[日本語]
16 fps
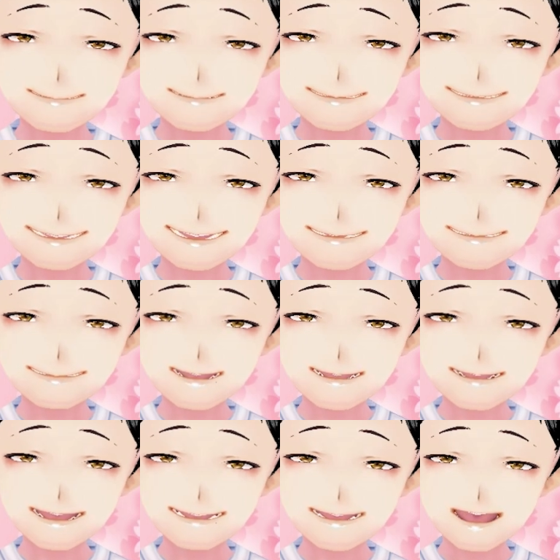姫さゆり
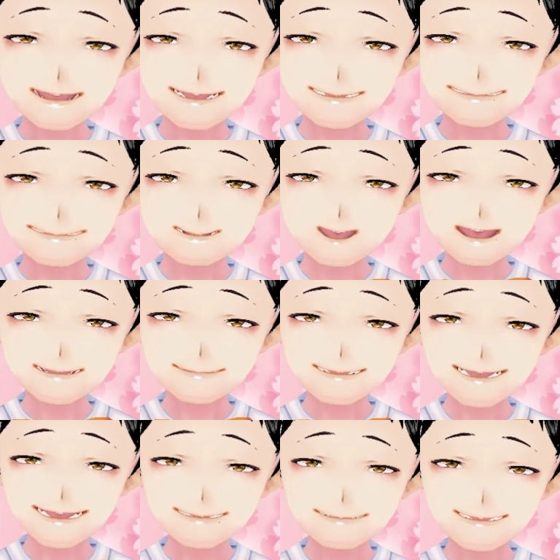賞の予想は以上
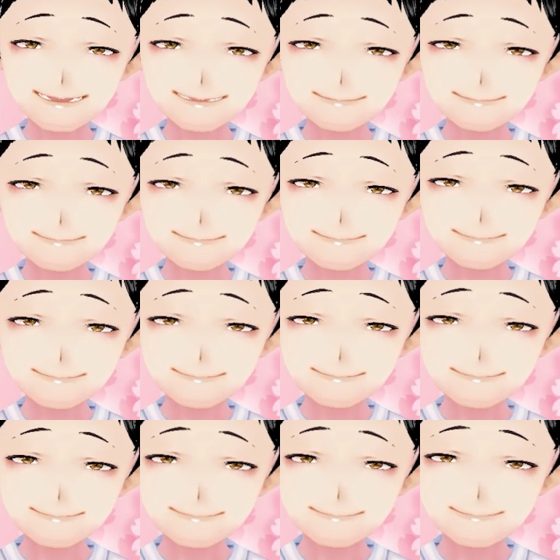となります。
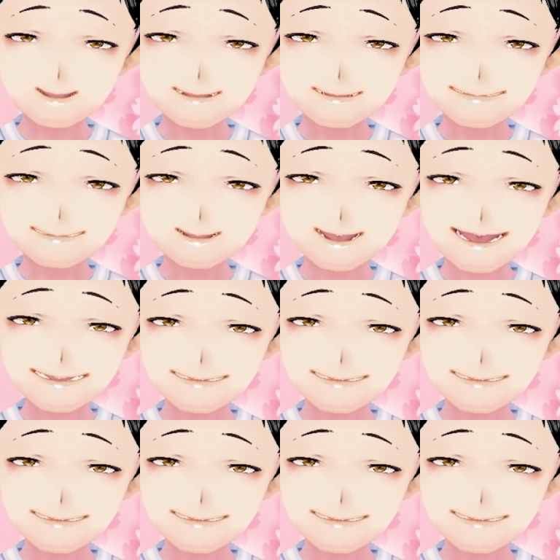お次